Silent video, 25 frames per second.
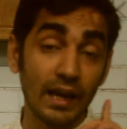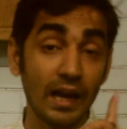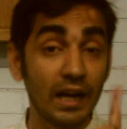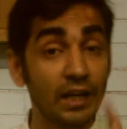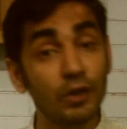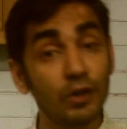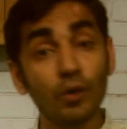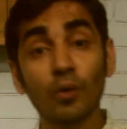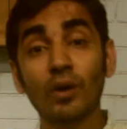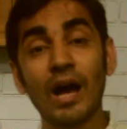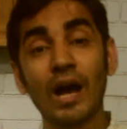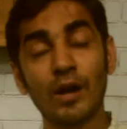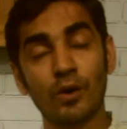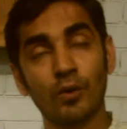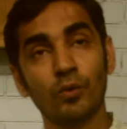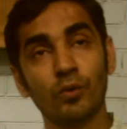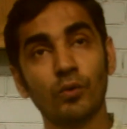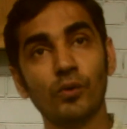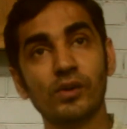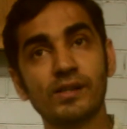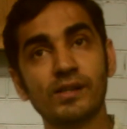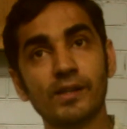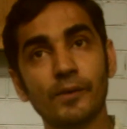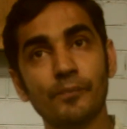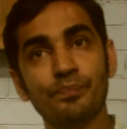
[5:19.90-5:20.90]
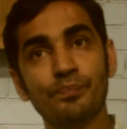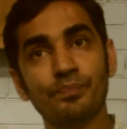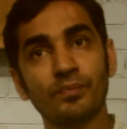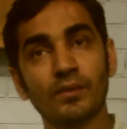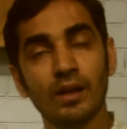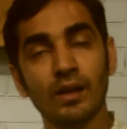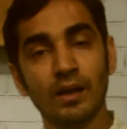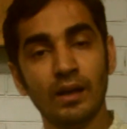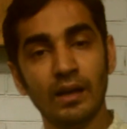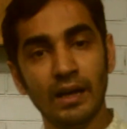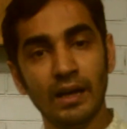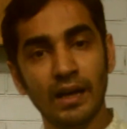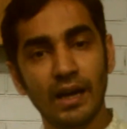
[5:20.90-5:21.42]
এটিরও কারণ রয়েছে
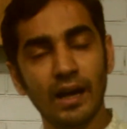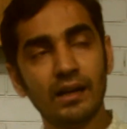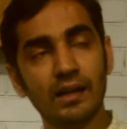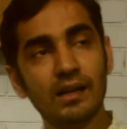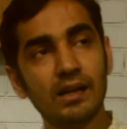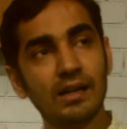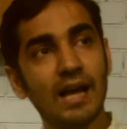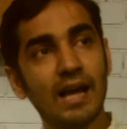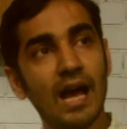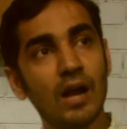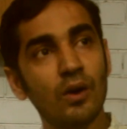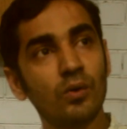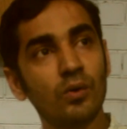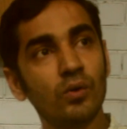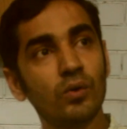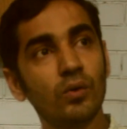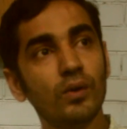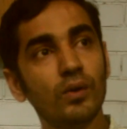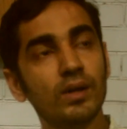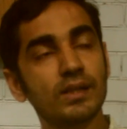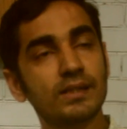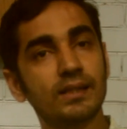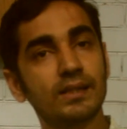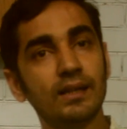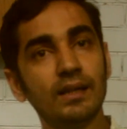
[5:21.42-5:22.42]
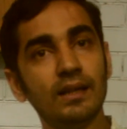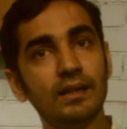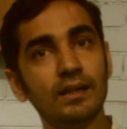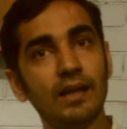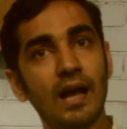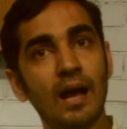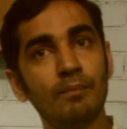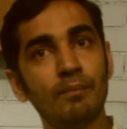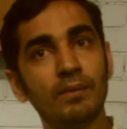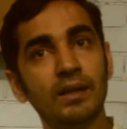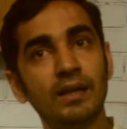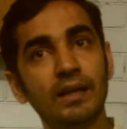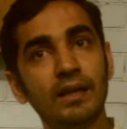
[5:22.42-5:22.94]
এটির কারণ রয়েছে
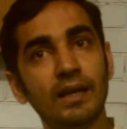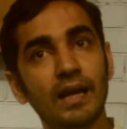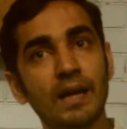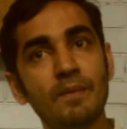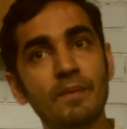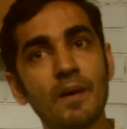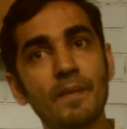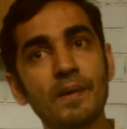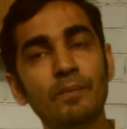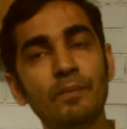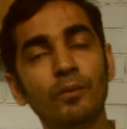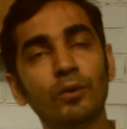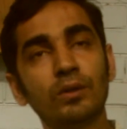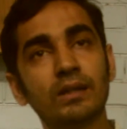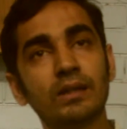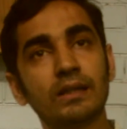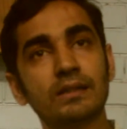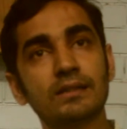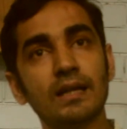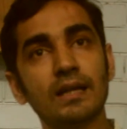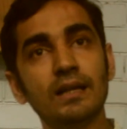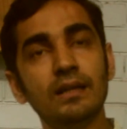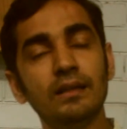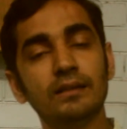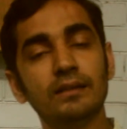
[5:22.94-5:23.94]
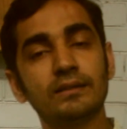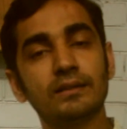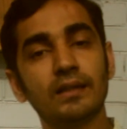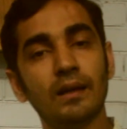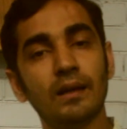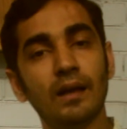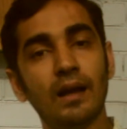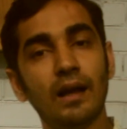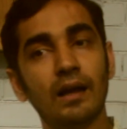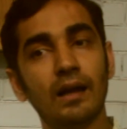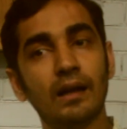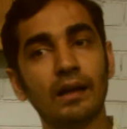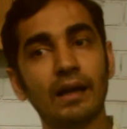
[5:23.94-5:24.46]
আমি এইভাবে বলতে চাই যে
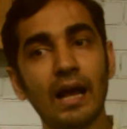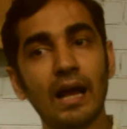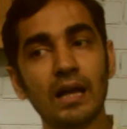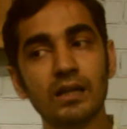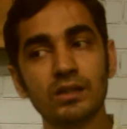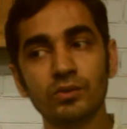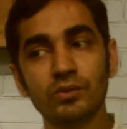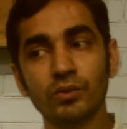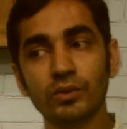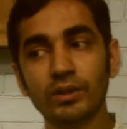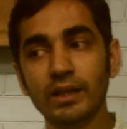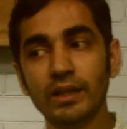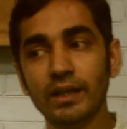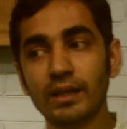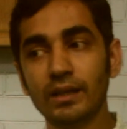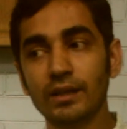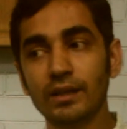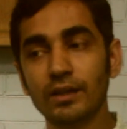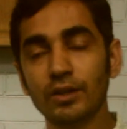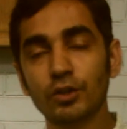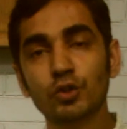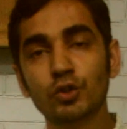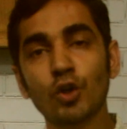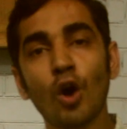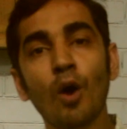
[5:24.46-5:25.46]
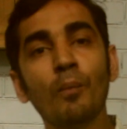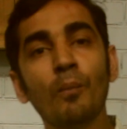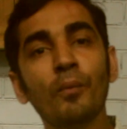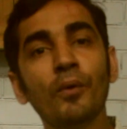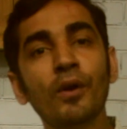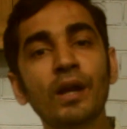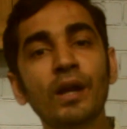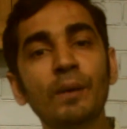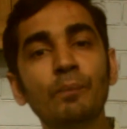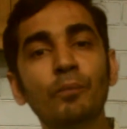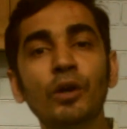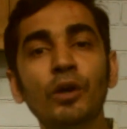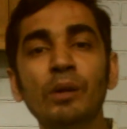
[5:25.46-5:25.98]
রাজনৈতিক
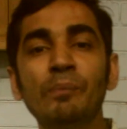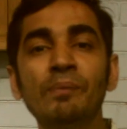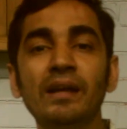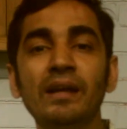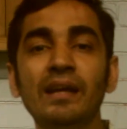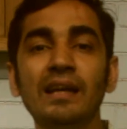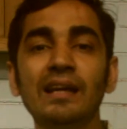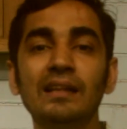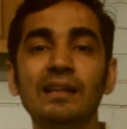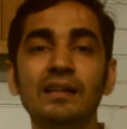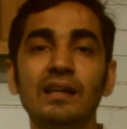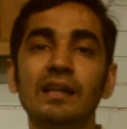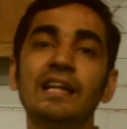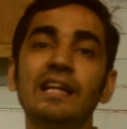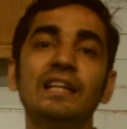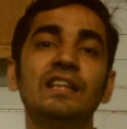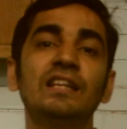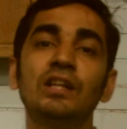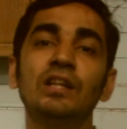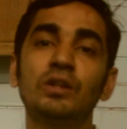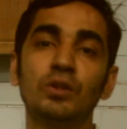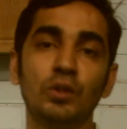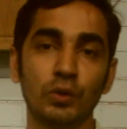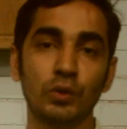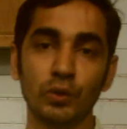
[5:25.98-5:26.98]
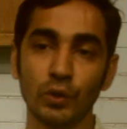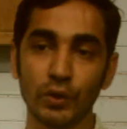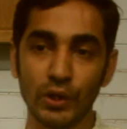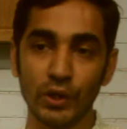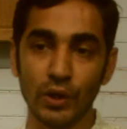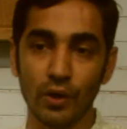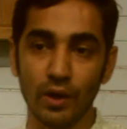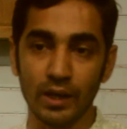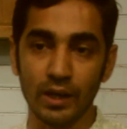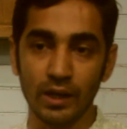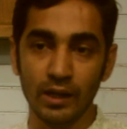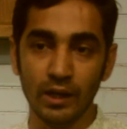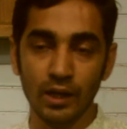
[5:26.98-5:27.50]
সময়ের পরিপ্রেক্ষিতে নেতৃত্ব তৈরি
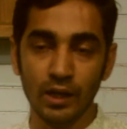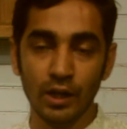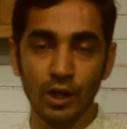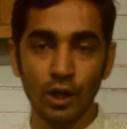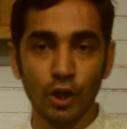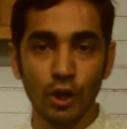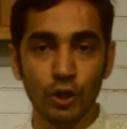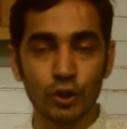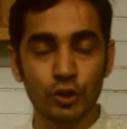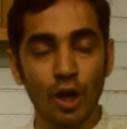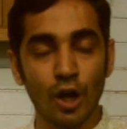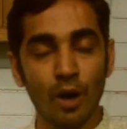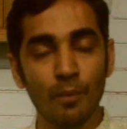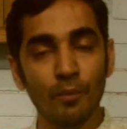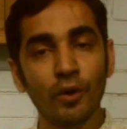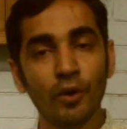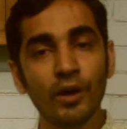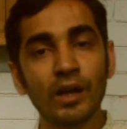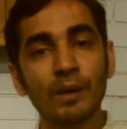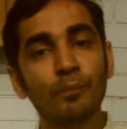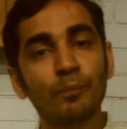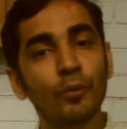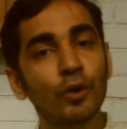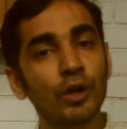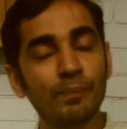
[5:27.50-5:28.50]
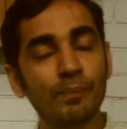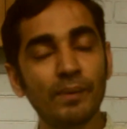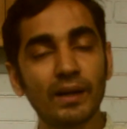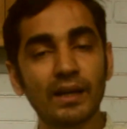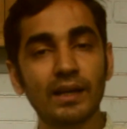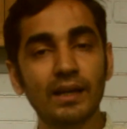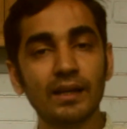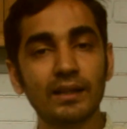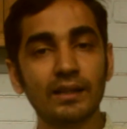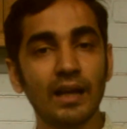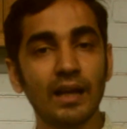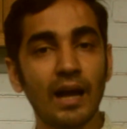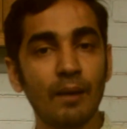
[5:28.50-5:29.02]
হয় সময়ের
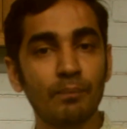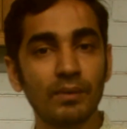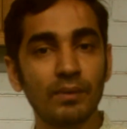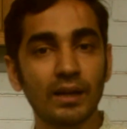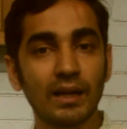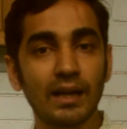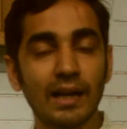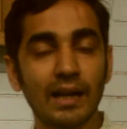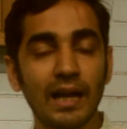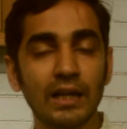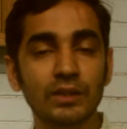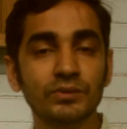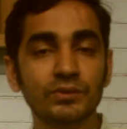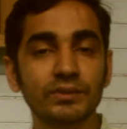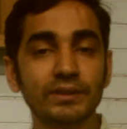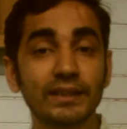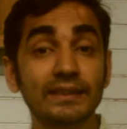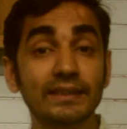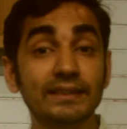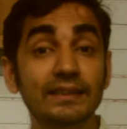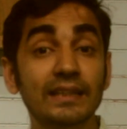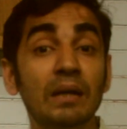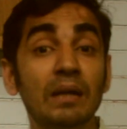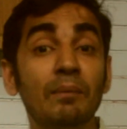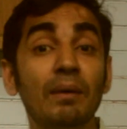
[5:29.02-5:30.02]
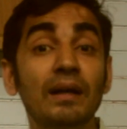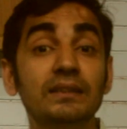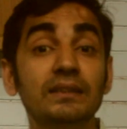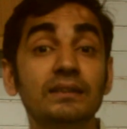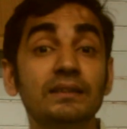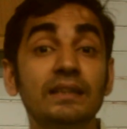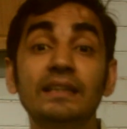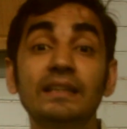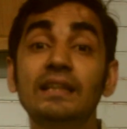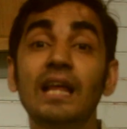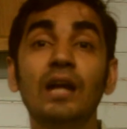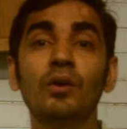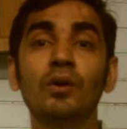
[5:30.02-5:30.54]
পরিপ্রেক্ষিতে আপনাকে রাজনৈতিক সিলেবাস
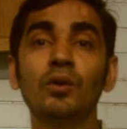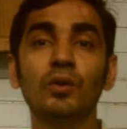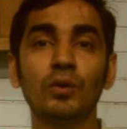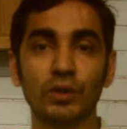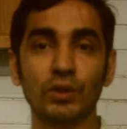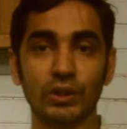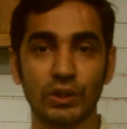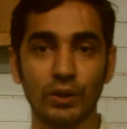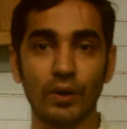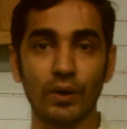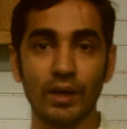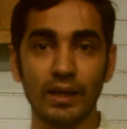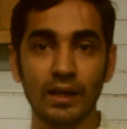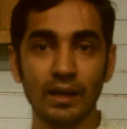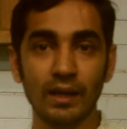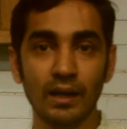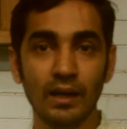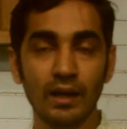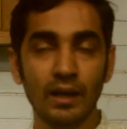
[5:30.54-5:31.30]
নির্ধারণ করতে হয়